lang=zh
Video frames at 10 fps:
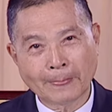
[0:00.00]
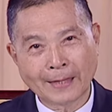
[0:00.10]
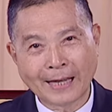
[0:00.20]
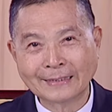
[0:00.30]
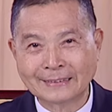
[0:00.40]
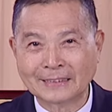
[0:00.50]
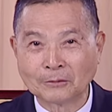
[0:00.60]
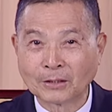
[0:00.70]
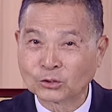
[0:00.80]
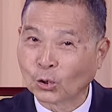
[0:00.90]
和警
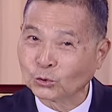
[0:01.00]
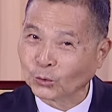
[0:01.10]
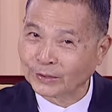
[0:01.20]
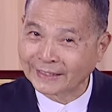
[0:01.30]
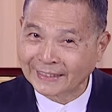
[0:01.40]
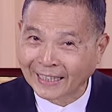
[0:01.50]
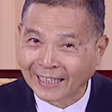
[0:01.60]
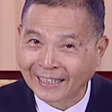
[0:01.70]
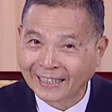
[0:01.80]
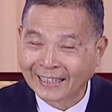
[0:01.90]
方通融一
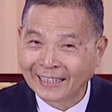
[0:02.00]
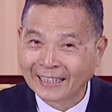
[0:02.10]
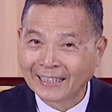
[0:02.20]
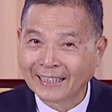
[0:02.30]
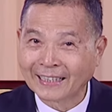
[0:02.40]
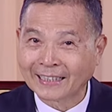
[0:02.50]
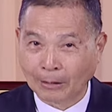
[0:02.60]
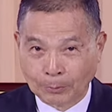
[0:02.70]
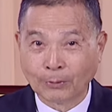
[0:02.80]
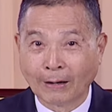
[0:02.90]
下，搞
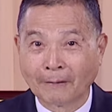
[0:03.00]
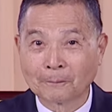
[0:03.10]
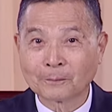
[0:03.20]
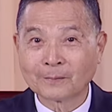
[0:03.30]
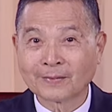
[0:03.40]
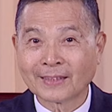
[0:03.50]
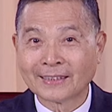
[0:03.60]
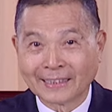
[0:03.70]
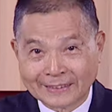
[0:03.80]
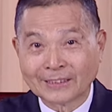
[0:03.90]
不好
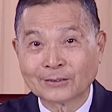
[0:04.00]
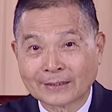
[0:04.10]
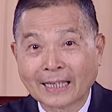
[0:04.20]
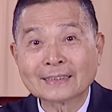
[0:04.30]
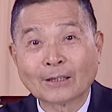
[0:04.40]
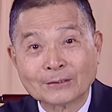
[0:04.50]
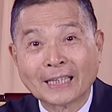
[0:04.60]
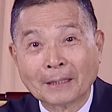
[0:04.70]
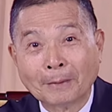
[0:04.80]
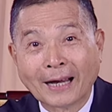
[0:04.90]
那个车子刚吊起
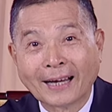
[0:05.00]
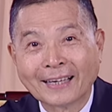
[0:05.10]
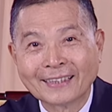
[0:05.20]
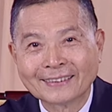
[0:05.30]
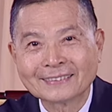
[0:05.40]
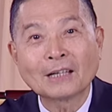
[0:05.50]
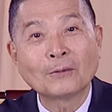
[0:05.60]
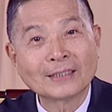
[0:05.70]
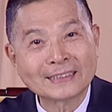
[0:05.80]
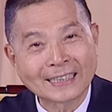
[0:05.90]
来嘛，再
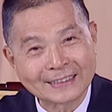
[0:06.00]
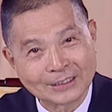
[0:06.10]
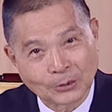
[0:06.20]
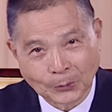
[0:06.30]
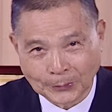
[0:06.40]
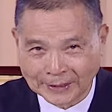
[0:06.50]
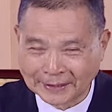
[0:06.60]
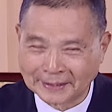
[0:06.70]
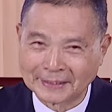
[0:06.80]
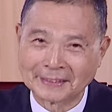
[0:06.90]
放下去都有
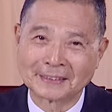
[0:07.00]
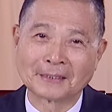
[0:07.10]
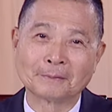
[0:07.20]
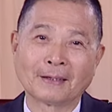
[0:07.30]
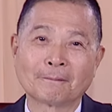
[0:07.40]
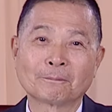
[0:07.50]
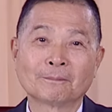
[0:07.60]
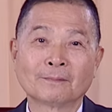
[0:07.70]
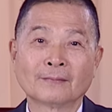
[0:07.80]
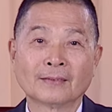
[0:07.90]
可能，你知道吗？
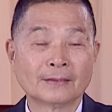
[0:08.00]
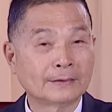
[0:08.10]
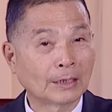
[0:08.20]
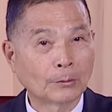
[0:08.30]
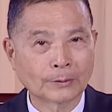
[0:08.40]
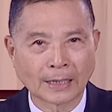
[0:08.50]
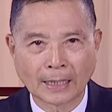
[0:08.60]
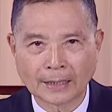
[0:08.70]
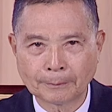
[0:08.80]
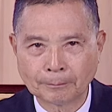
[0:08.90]
结果
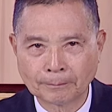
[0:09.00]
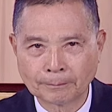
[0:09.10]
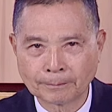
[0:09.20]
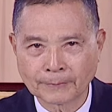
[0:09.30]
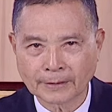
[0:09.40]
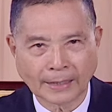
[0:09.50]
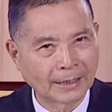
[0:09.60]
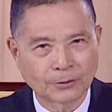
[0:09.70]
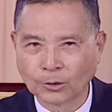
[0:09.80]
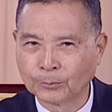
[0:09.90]
他开
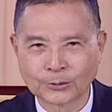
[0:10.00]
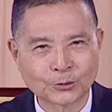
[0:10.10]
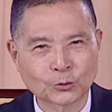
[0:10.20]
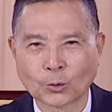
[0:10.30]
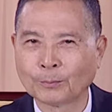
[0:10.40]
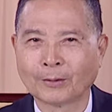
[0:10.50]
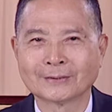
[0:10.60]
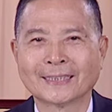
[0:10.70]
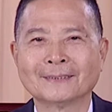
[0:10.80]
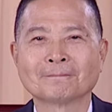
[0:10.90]
口不是说抱
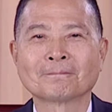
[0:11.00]
歉，